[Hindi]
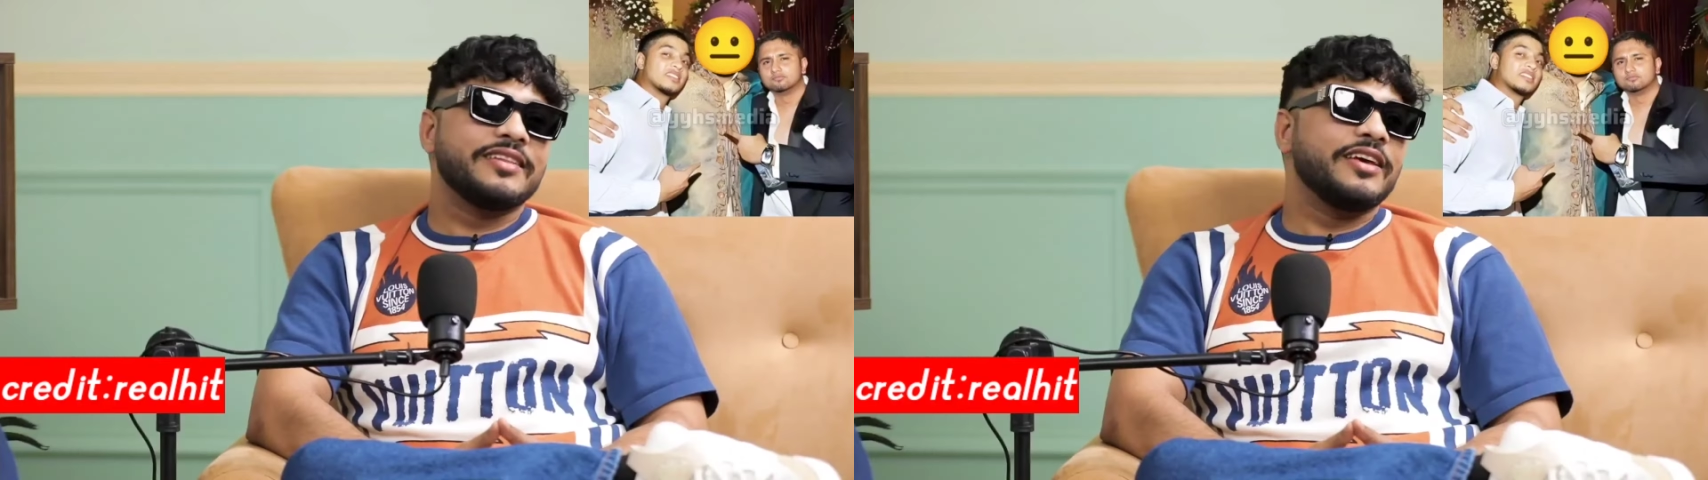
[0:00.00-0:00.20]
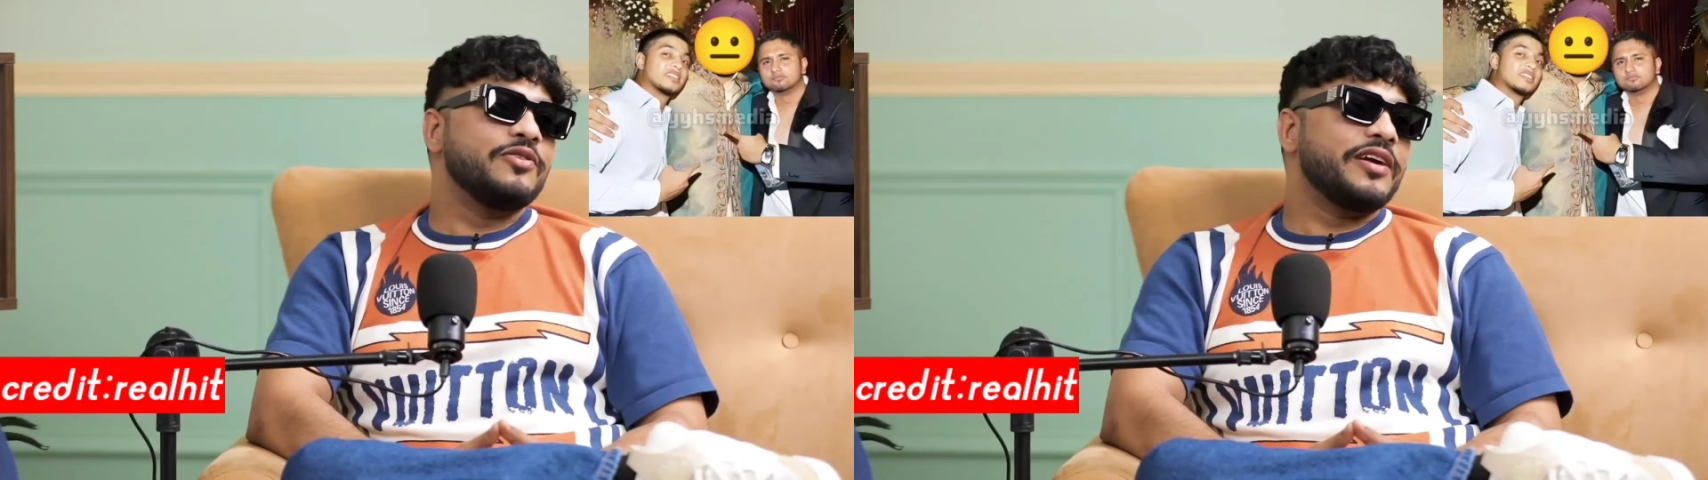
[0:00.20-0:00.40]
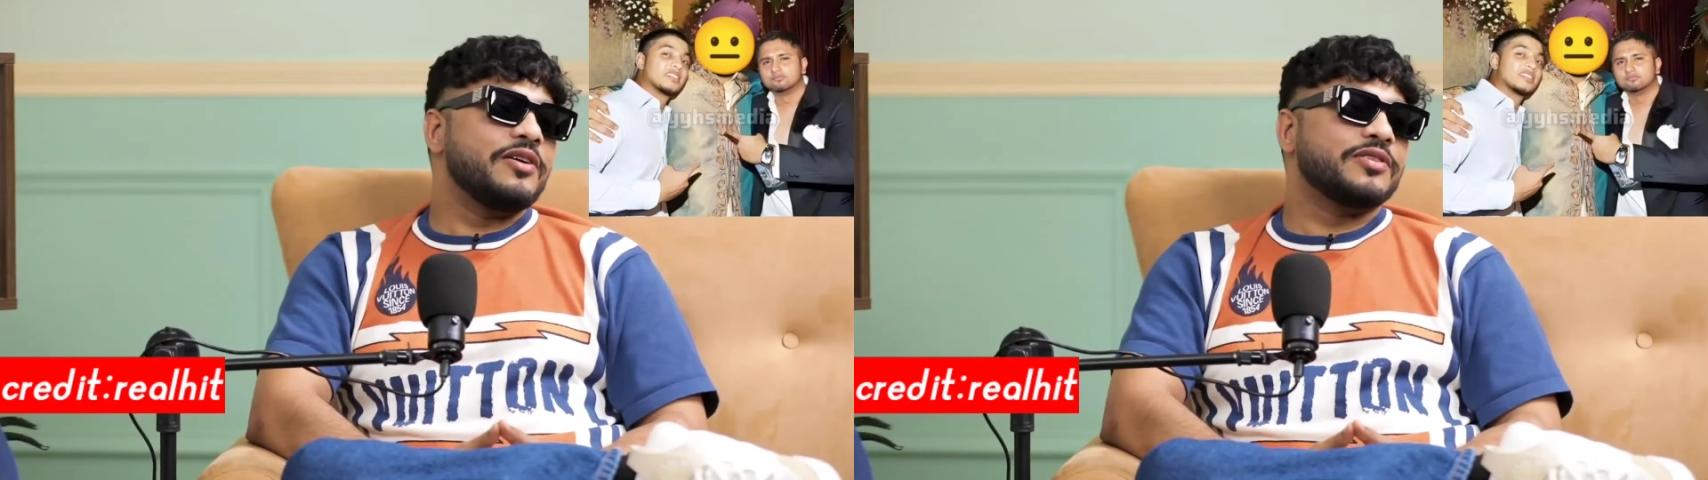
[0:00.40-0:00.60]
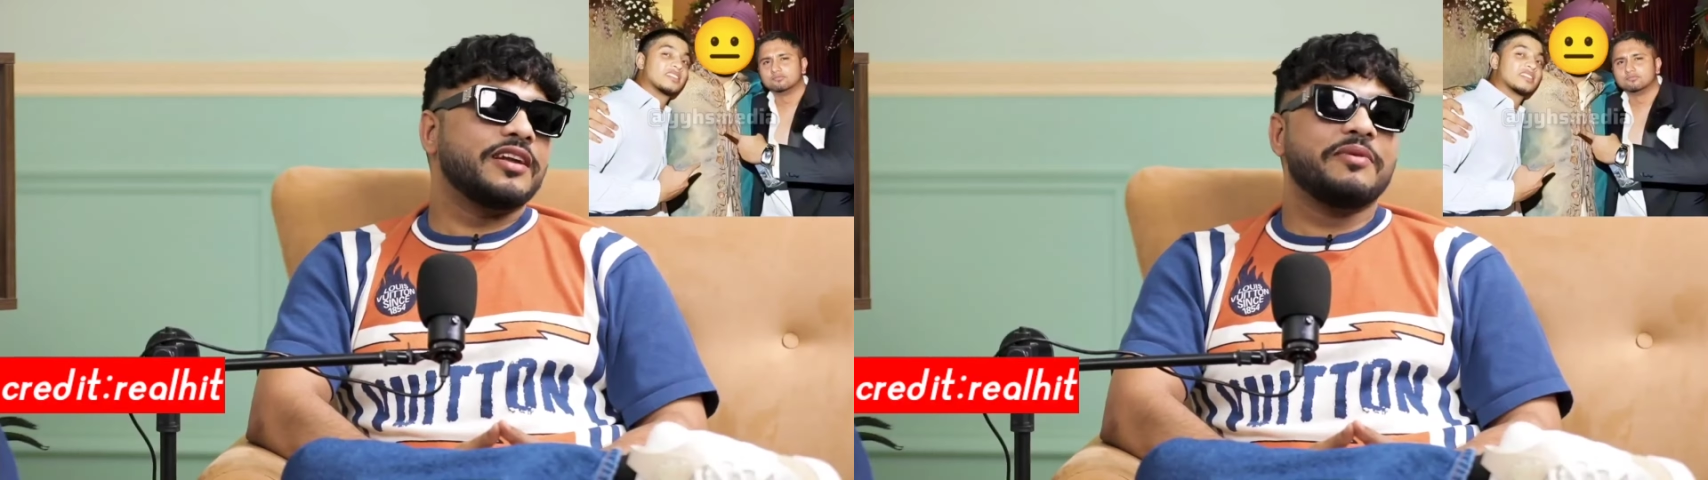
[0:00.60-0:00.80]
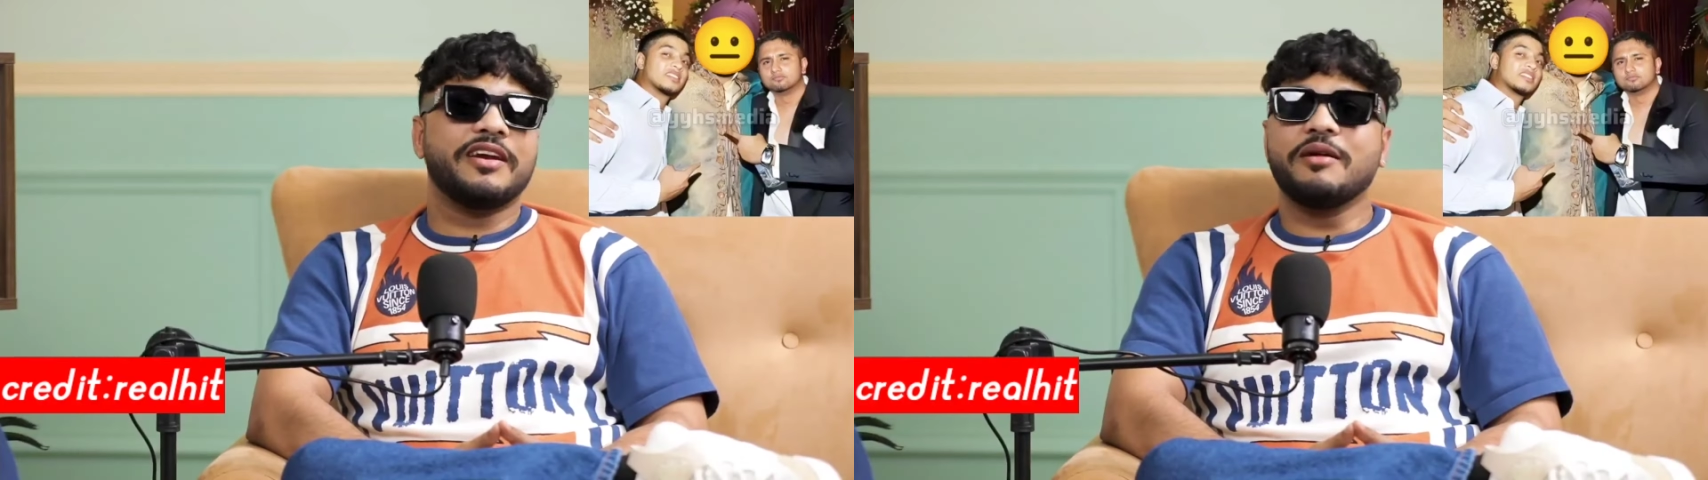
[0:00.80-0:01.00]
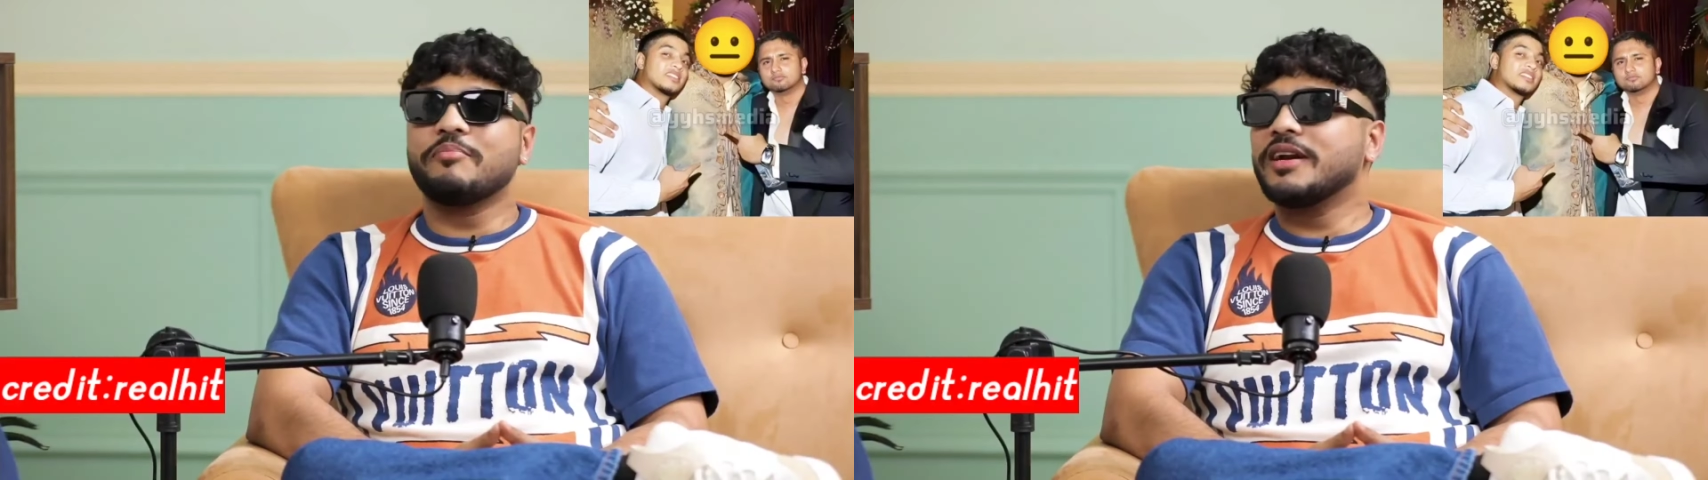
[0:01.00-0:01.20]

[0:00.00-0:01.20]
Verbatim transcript: यार देखो क्या होता है ना हमारी ना